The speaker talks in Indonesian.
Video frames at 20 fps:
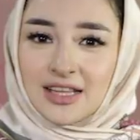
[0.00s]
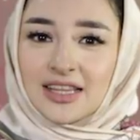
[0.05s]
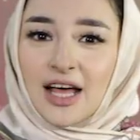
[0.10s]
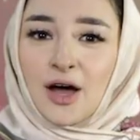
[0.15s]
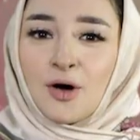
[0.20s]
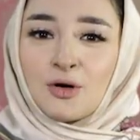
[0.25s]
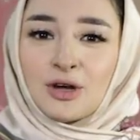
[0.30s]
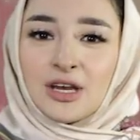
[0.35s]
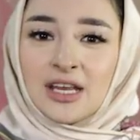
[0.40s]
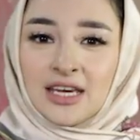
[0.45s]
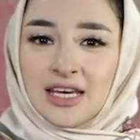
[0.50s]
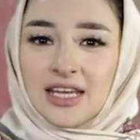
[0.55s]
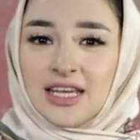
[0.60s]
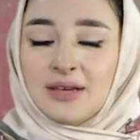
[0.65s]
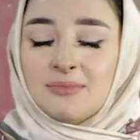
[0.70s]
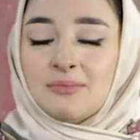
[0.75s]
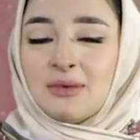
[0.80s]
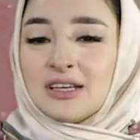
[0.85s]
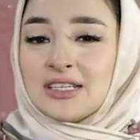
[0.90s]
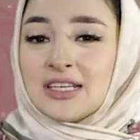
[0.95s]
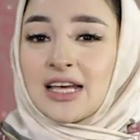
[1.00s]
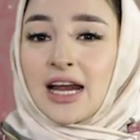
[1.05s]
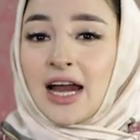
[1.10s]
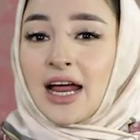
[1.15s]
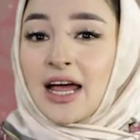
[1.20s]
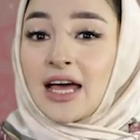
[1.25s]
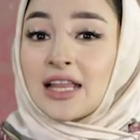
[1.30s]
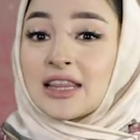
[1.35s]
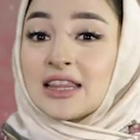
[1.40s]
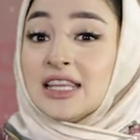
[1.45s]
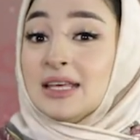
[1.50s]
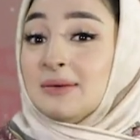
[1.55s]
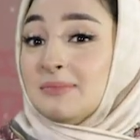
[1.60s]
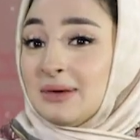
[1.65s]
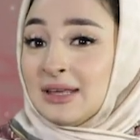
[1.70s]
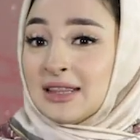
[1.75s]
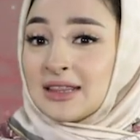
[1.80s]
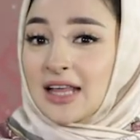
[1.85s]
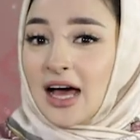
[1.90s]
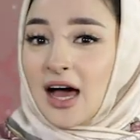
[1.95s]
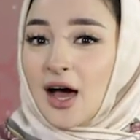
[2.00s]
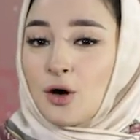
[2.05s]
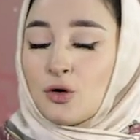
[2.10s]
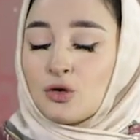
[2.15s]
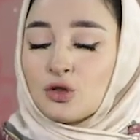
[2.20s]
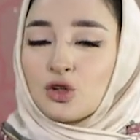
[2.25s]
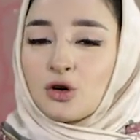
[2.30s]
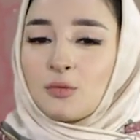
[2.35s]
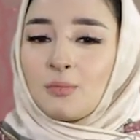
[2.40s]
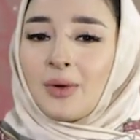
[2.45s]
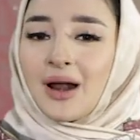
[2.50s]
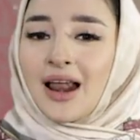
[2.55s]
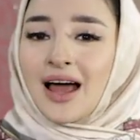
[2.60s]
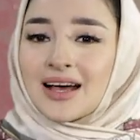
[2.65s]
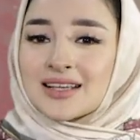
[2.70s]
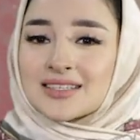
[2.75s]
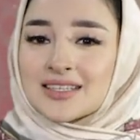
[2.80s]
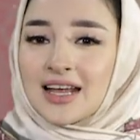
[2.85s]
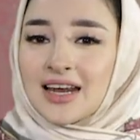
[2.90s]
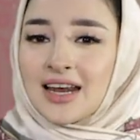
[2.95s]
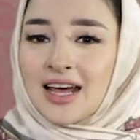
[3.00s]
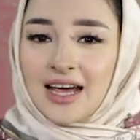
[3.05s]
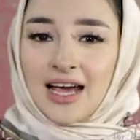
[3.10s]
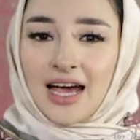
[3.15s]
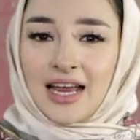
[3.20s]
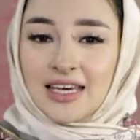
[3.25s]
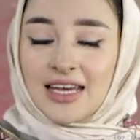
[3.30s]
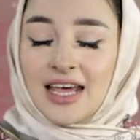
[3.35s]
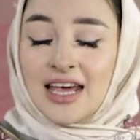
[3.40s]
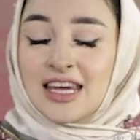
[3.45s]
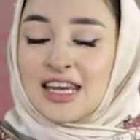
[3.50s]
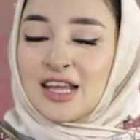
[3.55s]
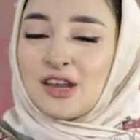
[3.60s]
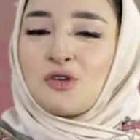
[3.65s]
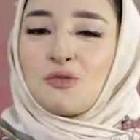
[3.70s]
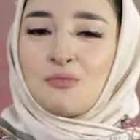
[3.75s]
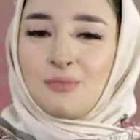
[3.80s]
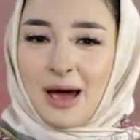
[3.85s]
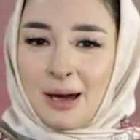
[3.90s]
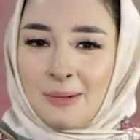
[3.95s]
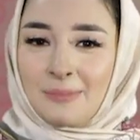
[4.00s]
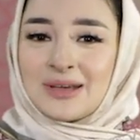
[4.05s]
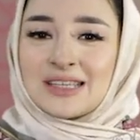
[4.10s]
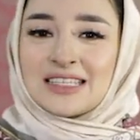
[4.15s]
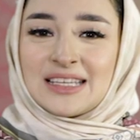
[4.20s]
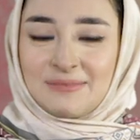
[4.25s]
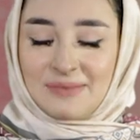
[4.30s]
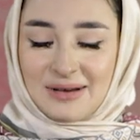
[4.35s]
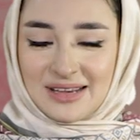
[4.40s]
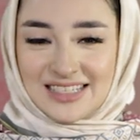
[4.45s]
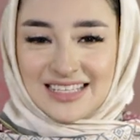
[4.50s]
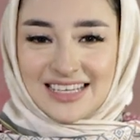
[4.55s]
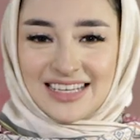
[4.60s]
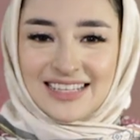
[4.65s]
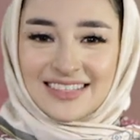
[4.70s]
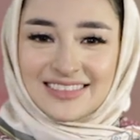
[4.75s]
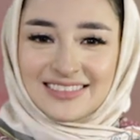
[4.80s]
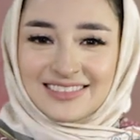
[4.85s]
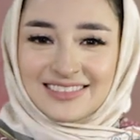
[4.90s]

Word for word: tahun ini masyarakat diminta untuk melaksanakannya di rumah masing-masing.